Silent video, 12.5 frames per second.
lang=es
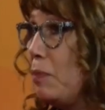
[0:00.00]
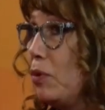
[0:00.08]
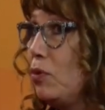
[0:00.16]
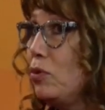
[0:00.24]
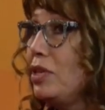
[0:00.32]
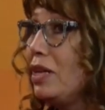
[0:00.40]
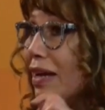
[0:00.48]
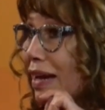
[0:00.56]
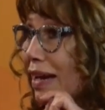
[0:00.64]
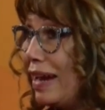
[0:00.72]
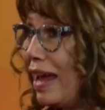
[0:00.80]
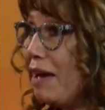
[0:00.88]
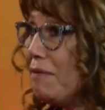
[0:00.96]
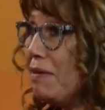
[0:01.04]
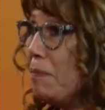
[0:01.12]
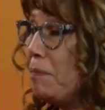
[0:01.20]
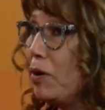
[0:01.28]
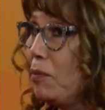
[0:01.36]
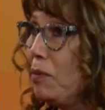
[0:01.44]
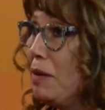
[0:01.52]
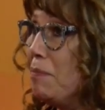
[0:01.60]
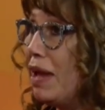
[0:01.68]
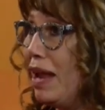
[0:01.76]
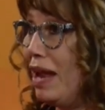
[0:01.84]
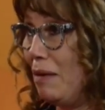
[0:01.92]
producir graves
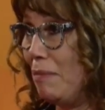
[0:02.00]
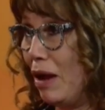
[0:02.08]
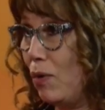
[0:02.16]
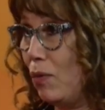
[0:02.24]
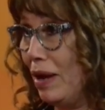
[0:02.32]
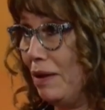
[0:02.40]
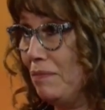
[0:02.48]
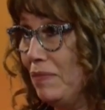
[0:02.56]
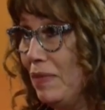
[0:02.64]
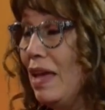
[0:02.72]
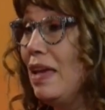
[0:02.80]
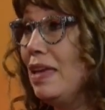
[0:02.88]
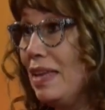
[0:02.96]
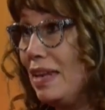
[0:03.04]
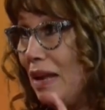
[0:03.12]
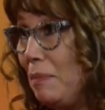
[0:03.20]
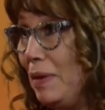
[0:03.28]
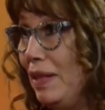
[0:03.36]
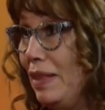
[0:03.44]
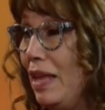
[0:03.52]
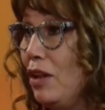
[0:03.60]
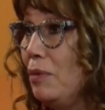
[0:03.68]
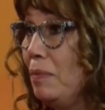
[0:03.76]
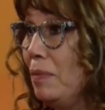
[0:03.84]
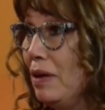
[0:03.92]
problemas en la mácula. Y en el ¿Qué sería
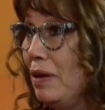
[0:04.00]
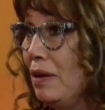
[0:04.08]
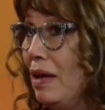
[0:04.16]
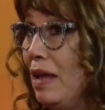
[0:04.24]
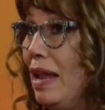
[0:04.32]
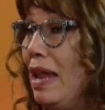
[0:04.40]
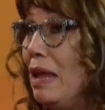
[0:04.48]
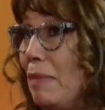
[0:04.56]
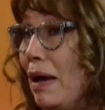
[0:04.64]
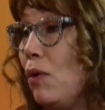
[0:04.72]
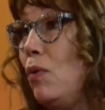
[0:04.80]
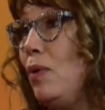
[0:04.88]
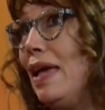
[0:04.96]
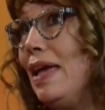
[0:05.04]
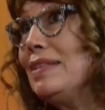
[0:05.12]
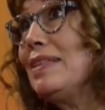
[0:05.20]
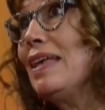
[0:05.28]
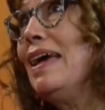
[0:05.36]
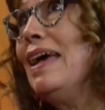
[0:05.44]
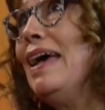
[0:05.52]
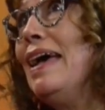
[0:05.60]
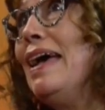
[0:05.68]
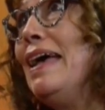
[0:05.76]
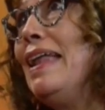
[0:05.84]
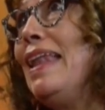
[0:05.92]
la mácula? La mácula es
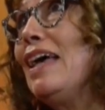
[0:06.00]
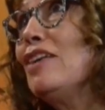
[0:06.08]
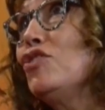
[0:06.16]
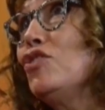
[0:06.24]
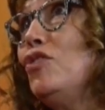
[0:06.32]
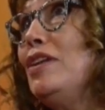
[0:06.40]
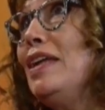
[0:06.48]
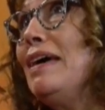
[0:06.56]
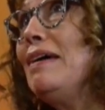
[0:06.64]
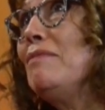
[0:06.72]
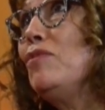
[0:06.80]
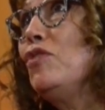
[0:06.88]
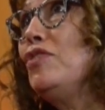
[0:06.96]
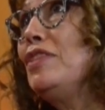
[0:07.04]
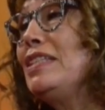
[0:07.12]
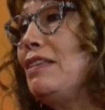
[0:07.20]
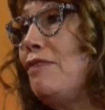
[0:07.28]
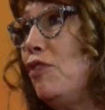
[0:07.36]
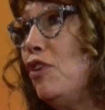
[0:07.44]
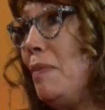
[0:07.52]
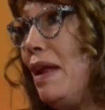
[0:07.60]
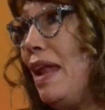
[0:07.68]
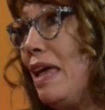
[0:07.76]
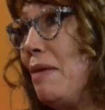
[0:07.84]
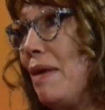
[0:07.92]
la zona donde se forman
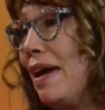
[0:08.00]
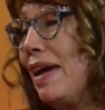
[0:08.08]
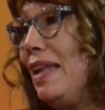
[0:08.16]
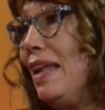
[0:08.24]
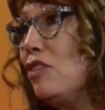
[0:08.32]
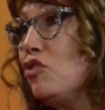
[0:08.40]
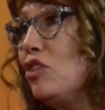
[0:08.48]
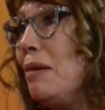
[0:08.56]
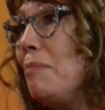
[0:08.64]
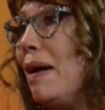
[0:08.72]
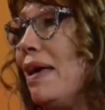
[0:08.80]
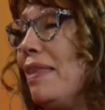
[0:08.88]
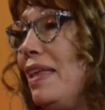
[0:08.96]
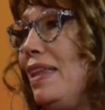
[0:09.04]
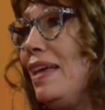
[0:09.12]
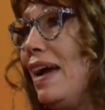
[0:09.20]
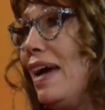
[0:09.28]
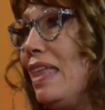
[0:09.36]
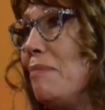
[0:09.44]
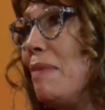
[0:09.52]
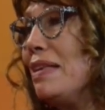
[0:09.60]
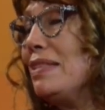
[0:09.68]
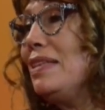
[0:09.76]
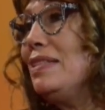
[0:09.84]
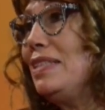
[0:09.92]
las imágenes, la zona más delicada,
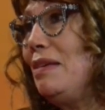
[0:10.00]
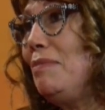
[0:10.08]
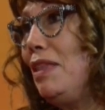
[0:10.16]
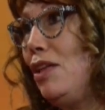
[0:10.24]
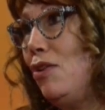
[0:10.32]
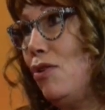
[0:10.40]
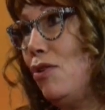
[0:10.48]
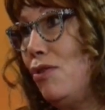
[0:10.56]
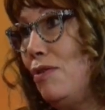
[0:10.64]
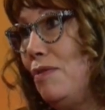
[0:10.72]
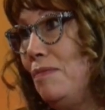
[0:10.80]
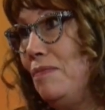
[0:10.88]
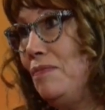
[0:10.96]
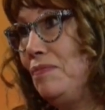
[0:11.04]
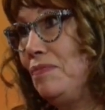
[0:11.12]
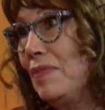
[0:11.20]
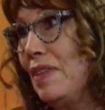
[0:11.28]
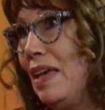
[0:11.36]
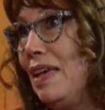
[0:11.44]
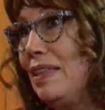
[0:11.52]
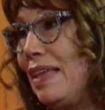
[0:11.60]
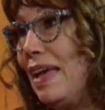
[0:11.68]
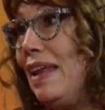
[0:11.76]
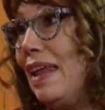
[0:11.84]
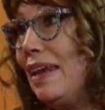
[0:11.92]
más sensible del ojo. Ajá.
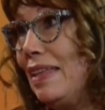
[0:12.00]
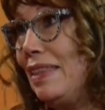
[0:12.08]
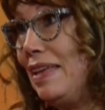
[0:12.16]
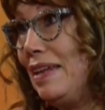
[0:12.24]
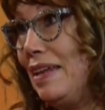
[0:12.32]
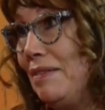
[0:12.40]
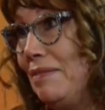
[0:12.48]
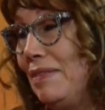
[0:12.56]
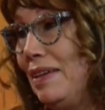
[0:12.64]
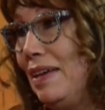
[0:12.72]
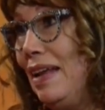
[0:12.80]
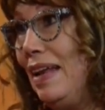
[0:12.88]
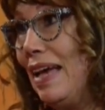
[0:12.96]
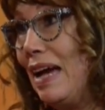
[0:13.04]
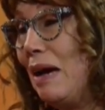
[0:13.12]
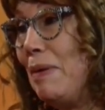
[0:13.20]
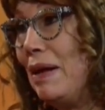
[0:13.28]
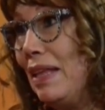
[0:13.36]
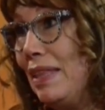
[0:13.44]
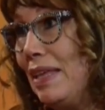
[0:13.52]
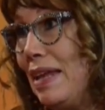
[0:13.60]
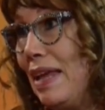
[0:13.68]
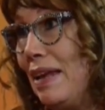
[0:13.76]
Está en la retina. En la capa qué, ¿Qué